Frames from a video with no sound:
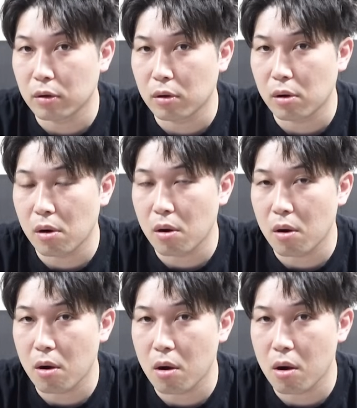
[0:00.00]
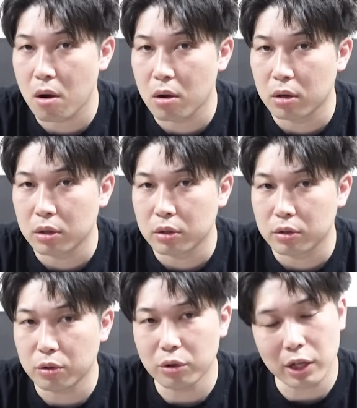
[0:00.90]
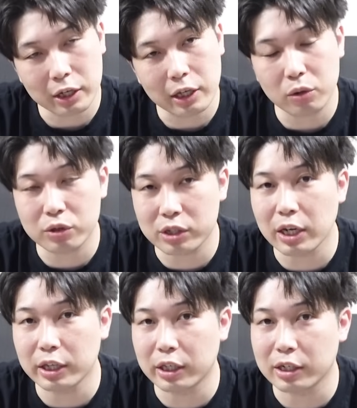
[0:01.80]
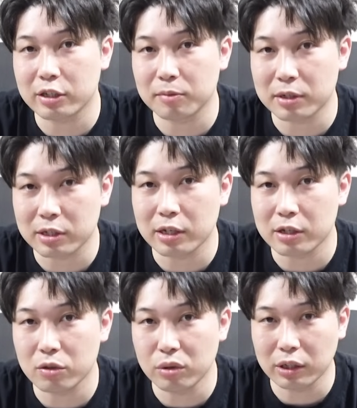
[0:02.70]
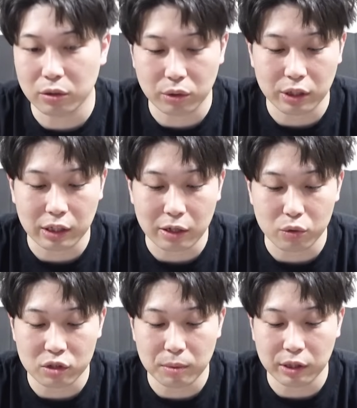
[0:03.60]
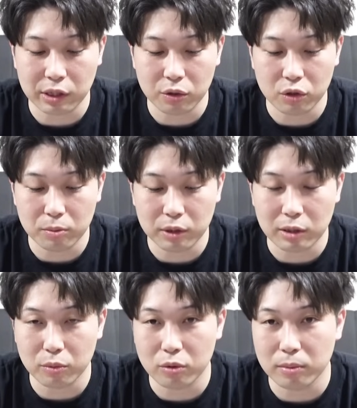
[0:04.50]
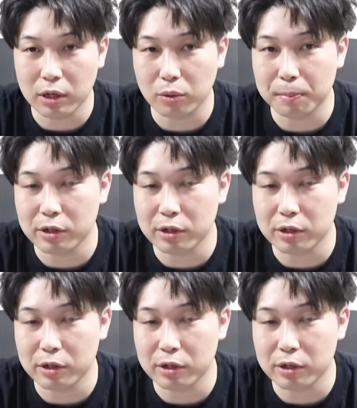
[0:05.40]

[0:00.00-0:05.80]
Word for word: まあ、あとそろそろ来そうだしね。これは結構近い気がしますね、うん、そうなった時に楽しみっていう意味でも、まあ、